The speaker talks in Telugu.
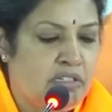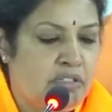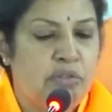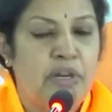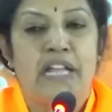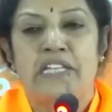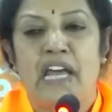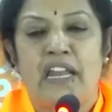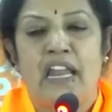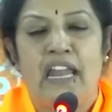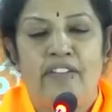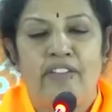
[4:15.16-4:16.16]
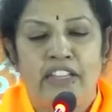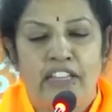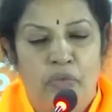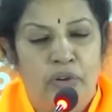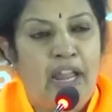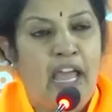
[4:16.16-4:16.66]
దురాచారాలు
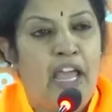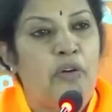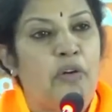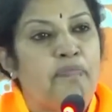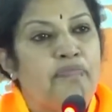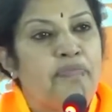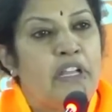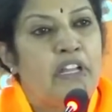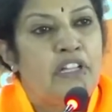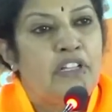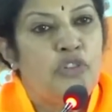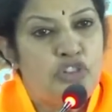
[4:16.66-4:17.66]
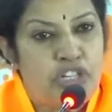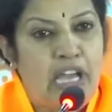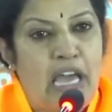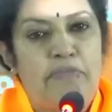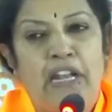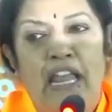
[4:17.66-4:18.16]
ఏవైతే ఉన్నాయో
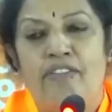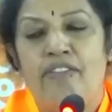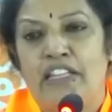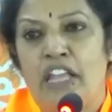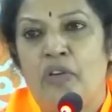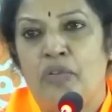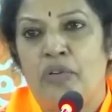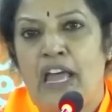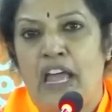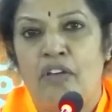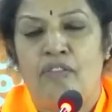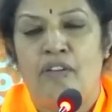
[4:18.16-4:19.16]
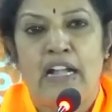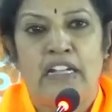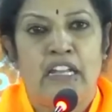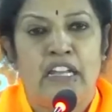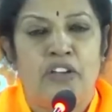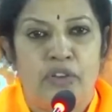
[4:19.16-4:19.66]
దుష్కర్మలు ఏవైతే ఉన్నాయో
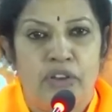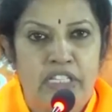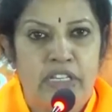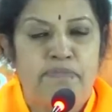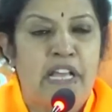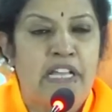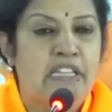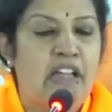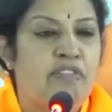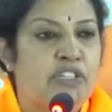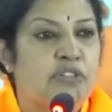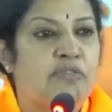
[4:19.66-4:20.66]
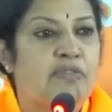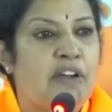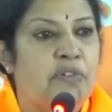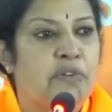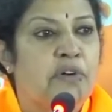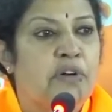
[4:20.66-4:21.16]
వాటిని గురించి ప్రస్తావిస్తూ
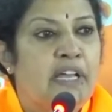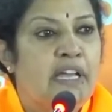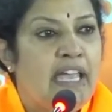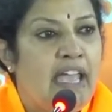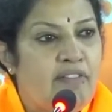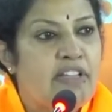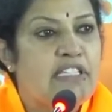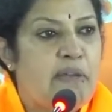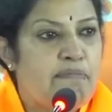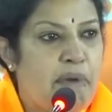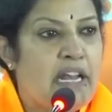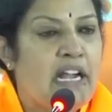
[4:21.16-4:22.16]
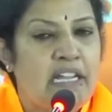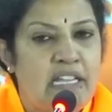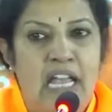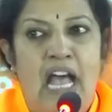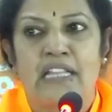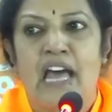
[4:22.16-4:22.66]
వారు ఏమని చెప్పారంటే
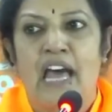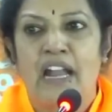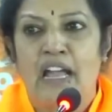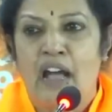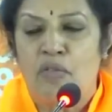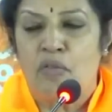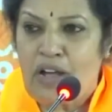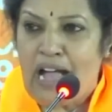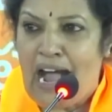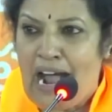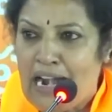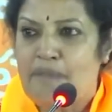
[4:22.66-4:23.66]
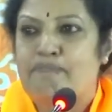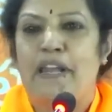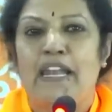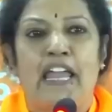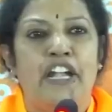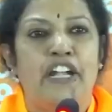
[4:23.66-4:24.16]
సాధారణంగా ఒక
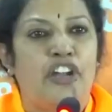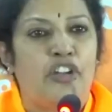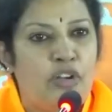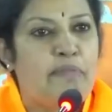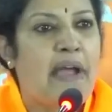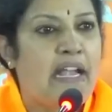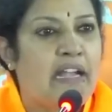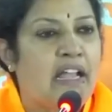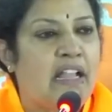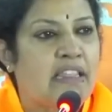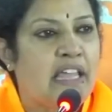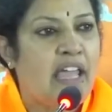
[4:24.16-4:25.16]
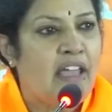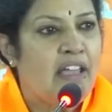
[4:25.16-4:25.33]
ఆడపిల్ల ఇంటి నుండి బయటకు వెళ్తే